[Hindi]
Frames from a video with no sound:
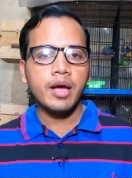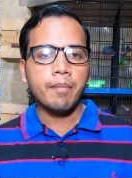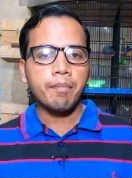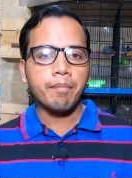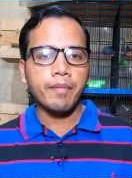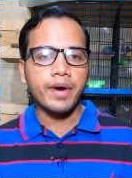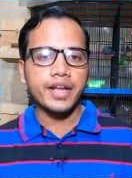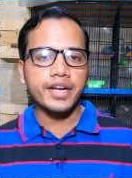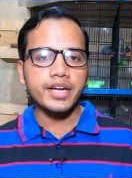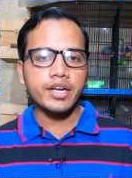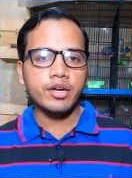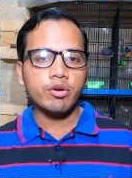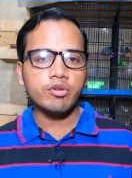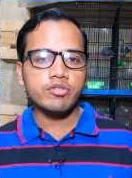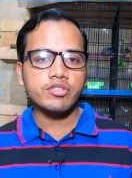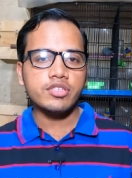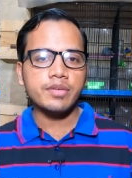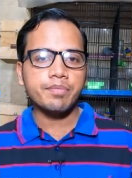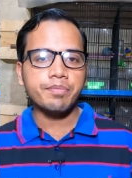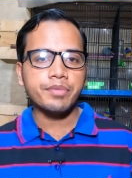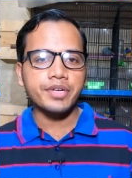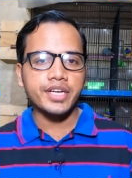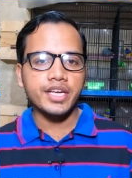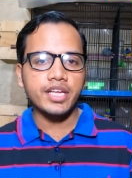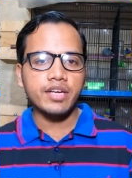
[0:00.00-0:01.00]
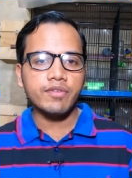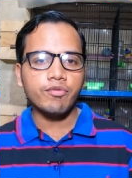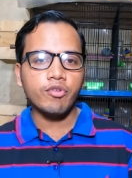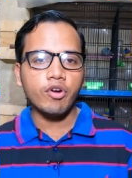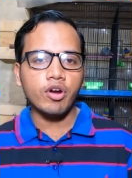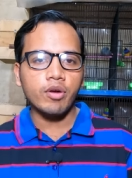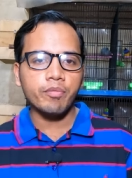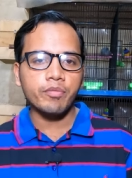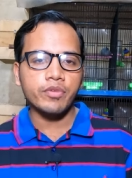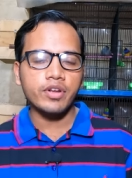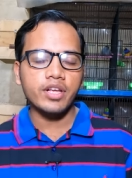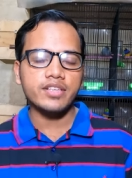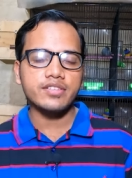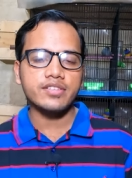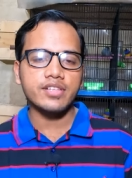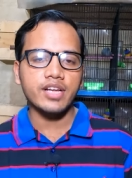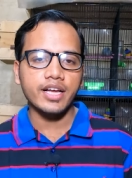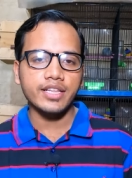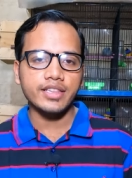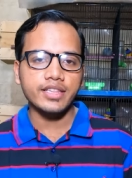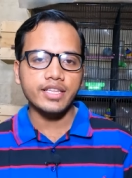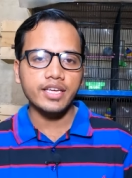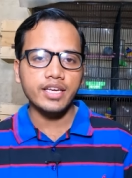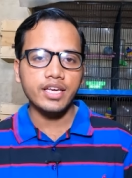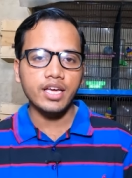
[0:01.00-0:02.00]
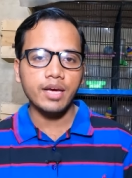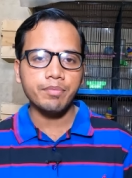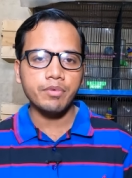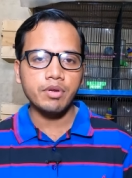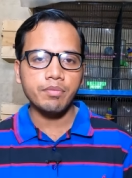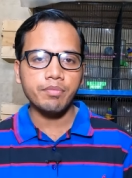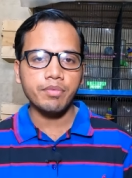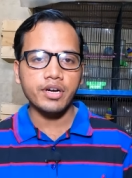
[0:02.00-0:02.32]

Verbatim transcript: मार्केटों से ब्रीडिंग फार्मूलाज लाते हैं अपने